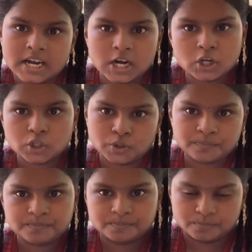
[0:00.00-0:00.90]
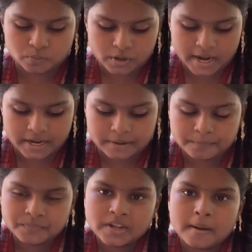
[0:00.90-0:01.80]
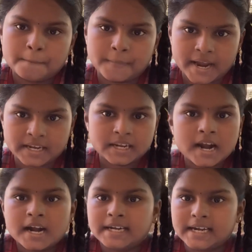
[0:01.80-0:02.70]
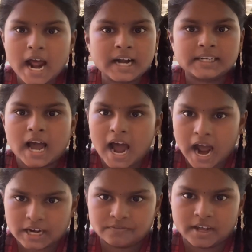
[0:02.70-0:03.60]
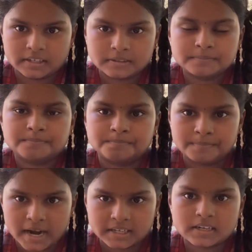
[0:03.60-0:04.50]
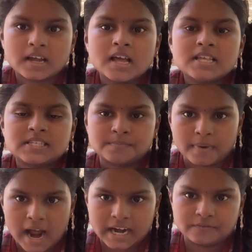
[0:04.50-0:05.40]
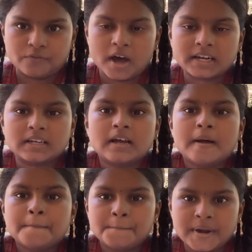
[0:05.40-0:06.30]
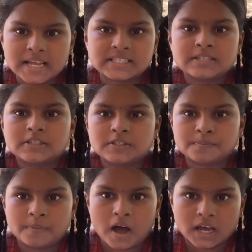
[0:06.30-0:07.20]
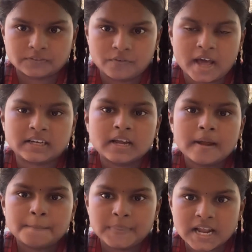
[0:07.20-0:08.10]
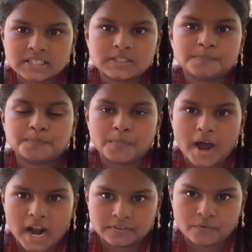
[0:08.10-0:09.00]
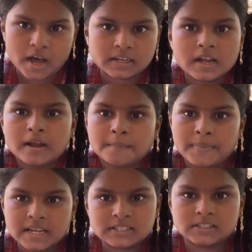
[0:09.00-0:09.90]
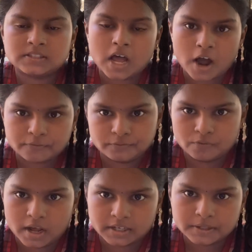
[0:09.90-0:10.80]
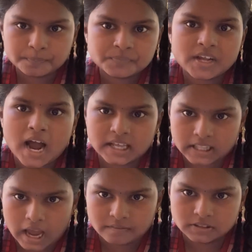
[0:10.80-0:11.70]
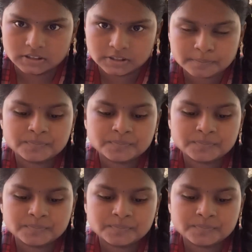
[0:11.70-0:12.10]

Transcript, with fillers: எழுதும் முறை பை நாட் ஹார்ட் ஒர்க் பட் ஸ்மார்ட் ஒர்க் ப்ளஸ் ஸ்மார்ட் ஒர்க் ப்ளஸ் ஸ்பார்ட் ஒர்க் ப்ளஸ் சாஃப்ட் ஒர்க் அதாவது